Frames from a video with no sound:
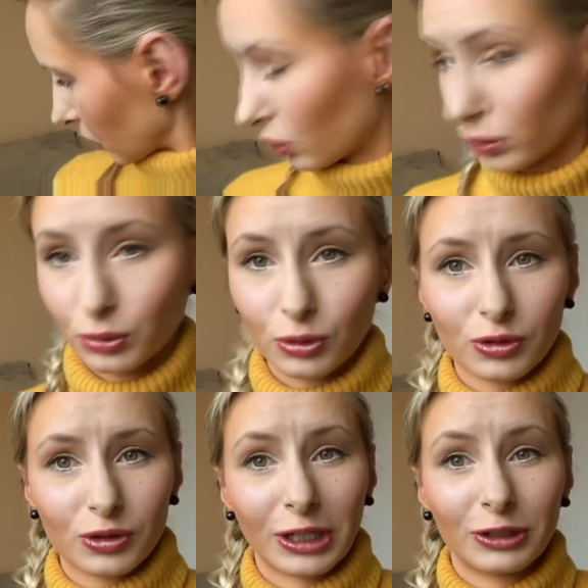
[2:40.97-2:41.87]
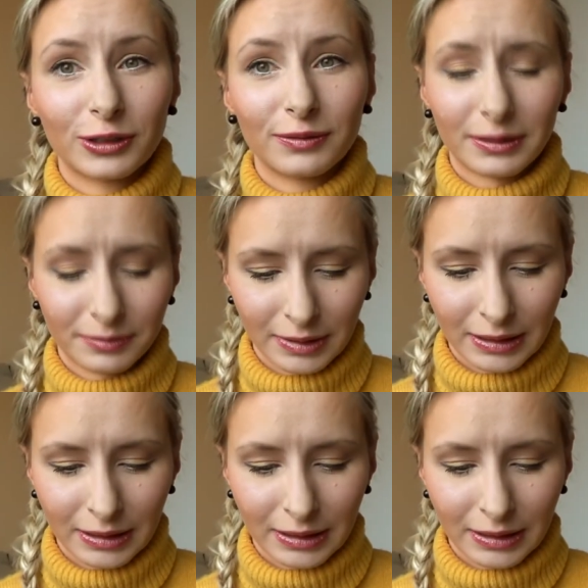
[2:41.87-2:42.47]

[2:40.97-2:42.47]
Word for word: Kot już szczęśliwy.